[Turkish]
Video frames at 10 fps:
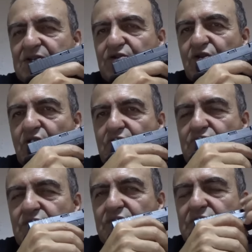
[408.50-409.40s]
Glock
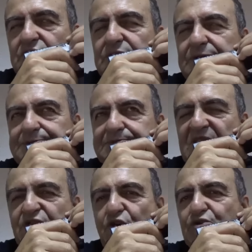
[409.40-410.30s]

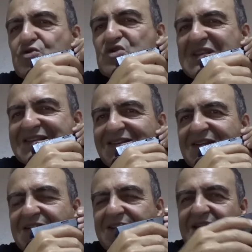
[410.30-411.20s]
e,
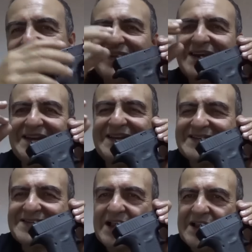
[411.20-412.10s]
nesillerin
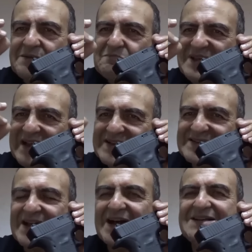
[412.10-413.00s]
geleneksel
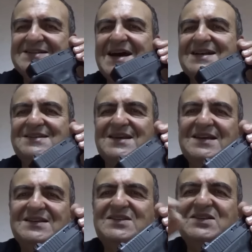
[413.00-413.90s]
biraz daha sert
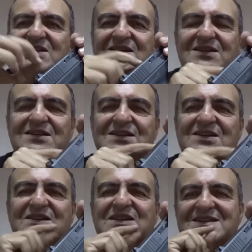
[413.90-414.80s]
tetik e,
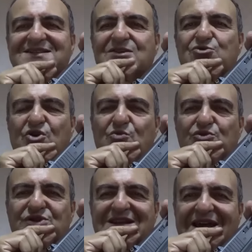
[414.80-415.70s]
tetiğini hissediyorum
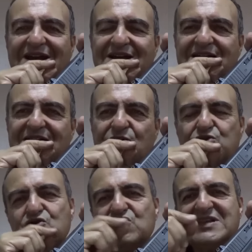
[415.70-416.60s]
bunda da.
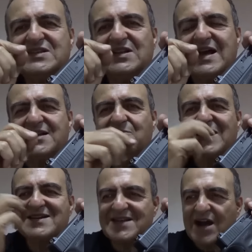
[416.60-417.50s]
Üçüncü nesillerde
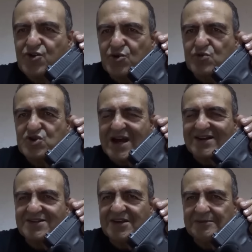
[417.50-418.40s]
biraz daha
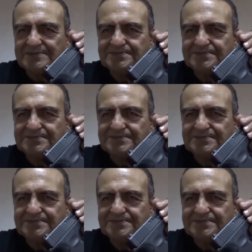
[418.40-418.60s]
yumuşaktı.